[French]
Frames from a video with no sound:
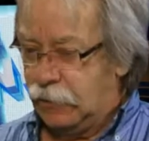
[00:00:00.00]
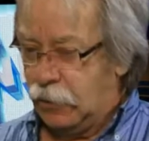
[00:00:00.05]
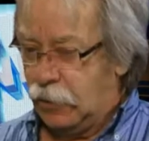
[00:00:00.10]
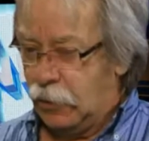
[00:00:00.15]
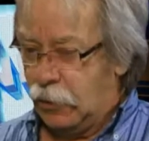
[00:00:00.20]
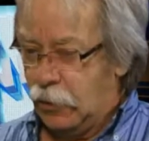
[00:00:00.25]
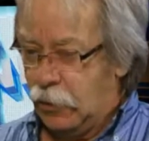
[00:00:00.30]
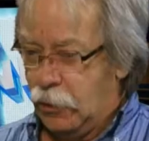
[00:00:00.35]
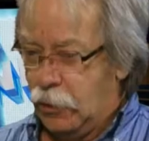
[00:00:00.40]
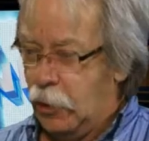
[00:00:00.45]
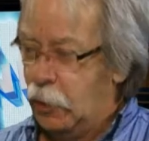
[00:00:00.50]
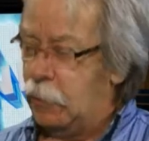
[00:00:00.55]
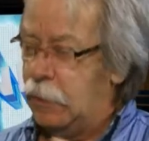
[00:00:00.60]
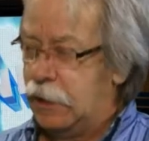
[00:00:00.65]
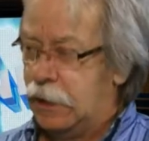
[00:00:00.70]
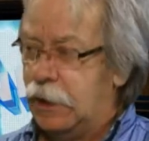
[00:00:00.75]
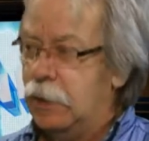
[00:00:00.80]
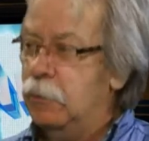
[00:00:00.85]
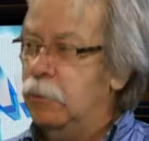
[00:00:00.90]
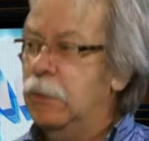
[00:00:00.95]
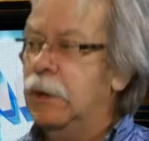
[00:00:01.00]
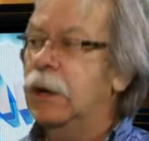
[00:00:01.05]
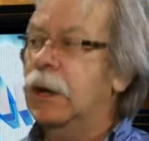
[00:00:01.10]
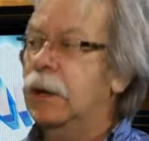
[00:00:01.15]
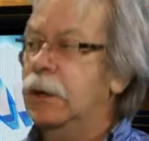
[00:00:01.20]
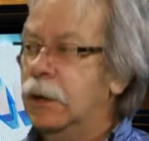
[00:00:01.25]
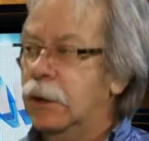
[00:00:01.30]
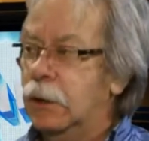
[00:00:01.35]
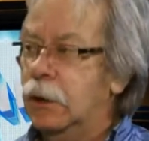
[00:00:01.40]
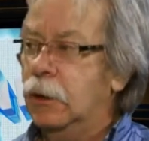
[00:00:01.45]
un, une
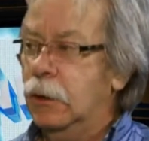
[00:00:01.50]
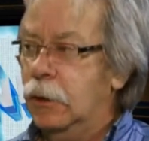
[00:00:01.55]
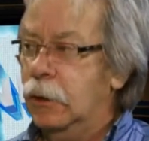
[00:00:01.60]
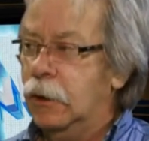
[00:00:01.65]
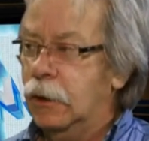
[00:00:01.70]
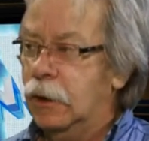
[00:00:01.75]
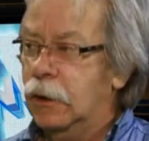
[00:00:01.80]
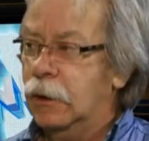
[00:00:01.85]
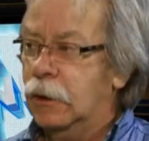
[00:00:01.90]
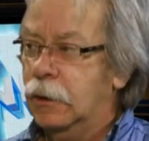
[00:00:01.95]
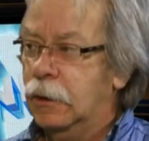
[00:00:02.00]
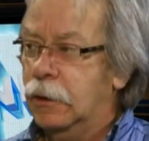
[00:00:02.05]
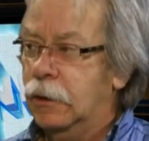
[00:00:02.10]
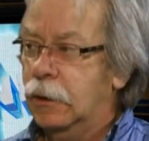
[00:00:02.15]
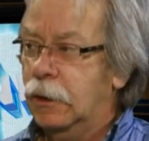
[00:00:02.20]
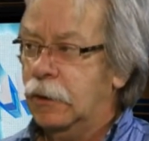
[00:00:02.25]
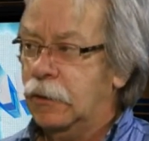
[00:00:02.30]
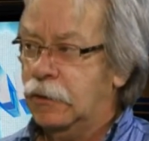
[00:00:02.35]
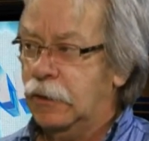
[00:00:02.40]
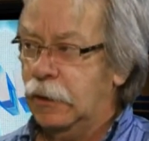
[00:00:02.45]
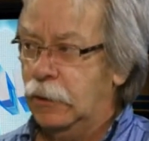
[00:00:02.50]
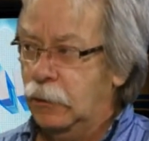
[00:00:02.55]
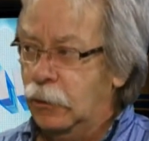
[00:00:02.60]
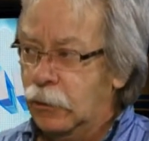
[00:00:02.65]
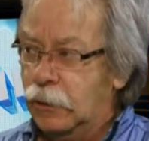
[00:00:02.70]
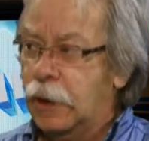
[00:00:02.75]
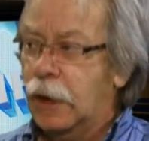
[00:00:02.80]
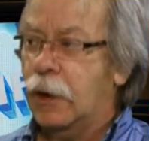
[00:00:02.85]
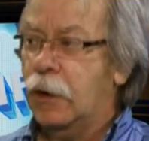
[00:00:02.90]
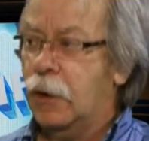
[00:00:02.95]
mécanique euh, assez
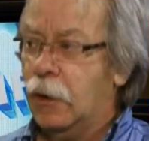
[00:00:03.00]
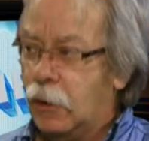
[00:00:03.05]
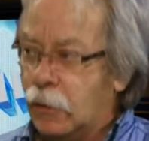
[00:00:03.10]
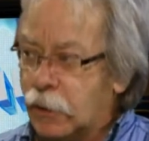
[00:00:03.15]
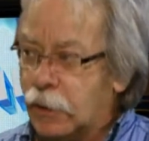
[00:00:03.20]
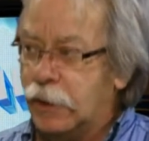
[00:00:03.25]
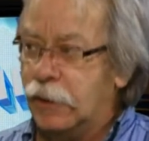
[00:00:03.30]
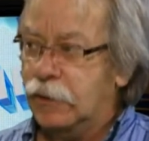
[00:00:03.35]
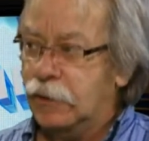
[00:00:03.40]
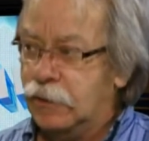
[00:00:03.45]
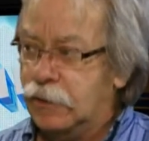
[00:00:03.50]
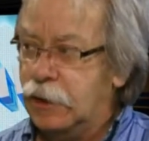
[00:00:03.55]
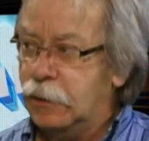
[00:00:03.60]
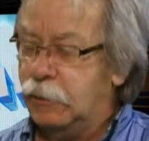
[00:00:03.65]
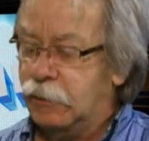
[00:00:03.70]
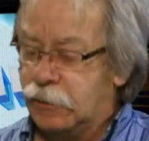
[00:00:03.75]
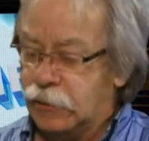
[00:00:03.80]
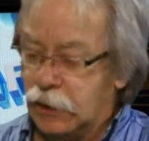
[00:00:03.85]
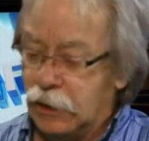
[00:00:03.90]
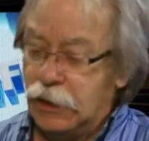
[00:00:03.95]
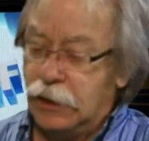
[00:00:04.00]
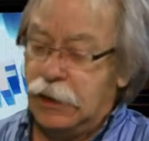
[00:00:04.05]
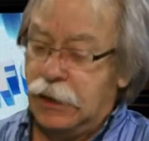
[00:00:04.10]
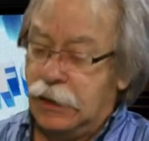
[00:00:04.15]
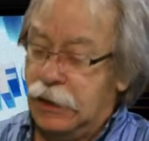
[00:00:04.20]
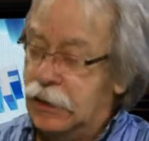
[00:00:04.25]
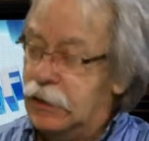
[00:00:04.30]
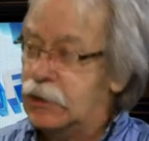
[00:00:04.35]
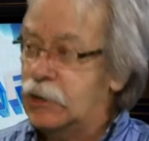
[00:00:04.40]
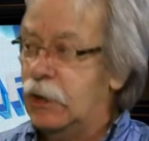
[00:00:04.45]
lourde à organiser, parce
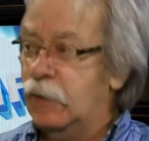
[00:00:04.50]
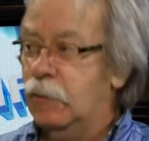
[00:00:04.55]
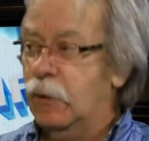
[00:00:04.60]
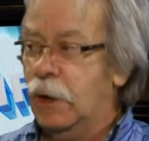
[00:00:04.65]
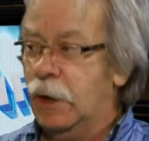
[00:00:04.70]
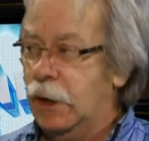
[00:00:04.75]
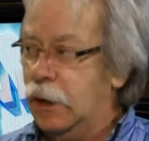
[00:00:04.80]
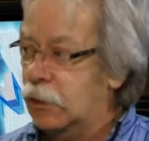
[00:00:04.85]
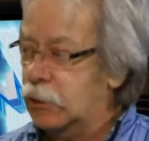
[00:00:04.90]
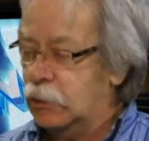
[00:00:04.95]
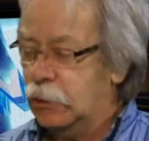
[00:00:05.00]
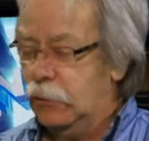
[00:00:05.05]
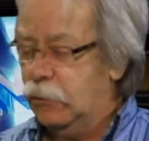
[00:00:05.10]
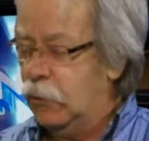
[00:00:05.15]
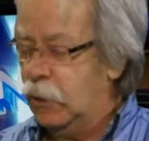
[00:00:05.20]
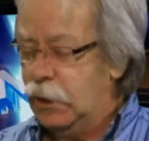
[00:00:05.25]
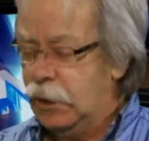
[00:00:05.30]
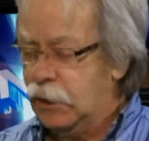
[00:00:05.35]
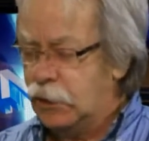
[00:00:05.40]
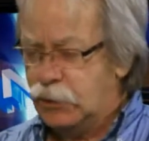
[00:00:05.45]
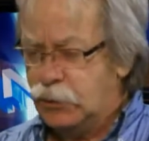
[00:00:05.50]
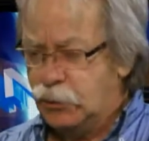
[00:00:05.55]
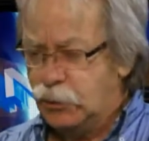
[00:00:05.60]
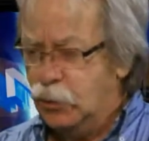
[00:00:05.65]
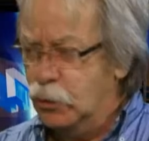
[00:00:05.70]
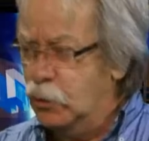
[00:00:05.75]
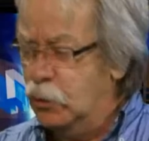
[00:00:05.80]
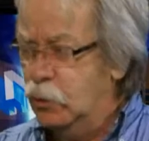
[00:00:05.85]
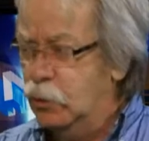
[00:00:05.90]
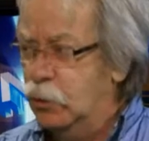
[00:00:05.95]
que les gens voyagent. On voyage
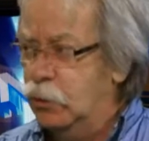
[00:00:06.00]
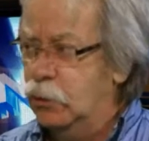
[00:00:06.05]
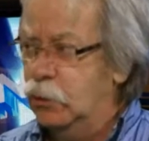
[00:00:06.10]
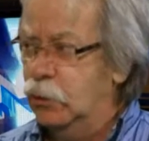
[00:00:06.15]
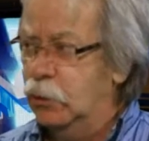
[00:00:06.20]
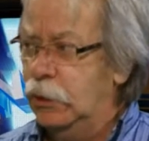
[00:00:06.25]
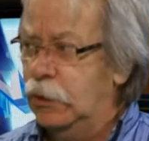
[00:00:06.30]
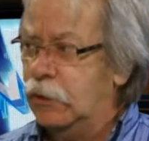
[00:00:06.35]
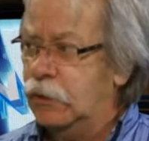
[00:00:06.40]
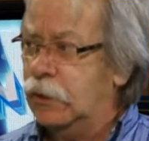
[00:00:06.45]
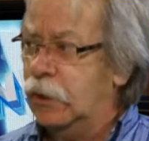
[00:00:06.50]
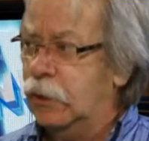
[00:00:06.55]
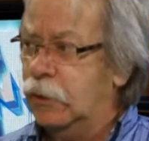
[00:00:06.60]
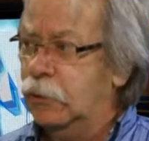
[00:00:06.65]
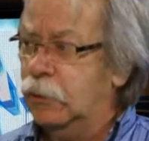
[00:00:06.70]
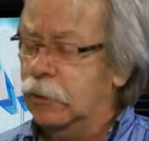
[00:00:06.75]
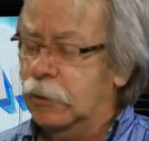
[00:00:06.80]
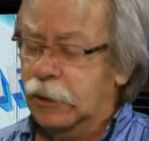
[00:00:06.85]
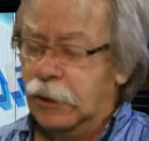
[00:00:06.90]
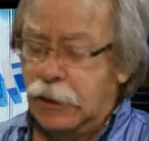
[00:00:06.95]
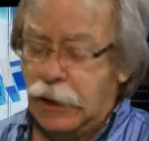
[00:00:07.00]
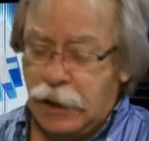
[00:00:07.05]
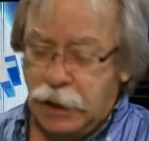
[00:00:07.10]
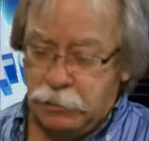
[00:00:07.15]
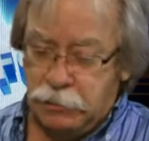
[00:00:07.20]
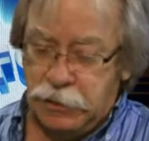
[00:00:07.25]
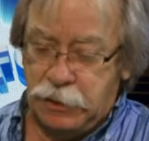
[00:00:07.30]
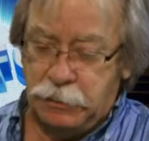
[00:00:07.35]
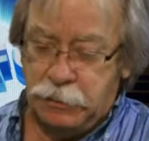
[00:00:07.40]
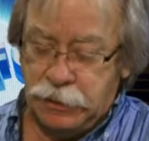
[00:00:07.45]
beaucoup, beaucoup, on est sur la route.
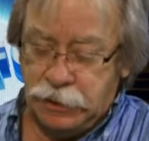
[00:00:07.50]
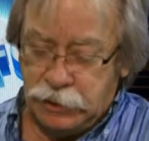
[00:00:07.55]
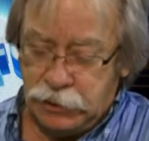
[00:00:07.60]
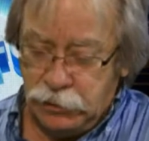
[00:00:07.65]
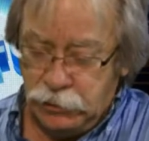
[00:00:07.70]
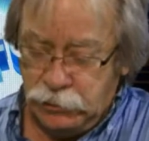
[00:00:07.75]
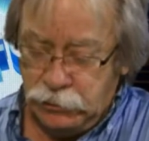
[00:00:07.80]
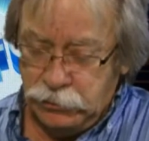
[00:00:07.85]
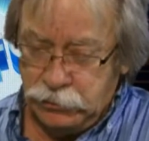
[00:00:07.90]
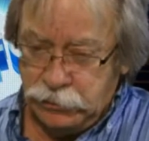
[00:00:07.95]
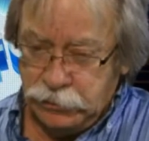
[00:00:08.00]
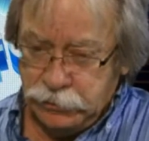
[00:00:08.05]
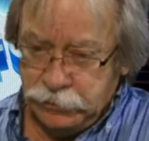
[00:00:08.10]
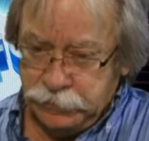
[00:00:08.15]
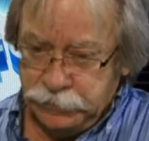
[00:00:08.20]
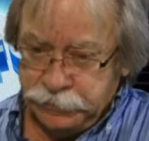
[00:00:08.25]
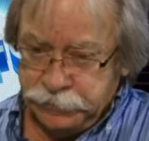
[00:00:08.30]
Mais par contre,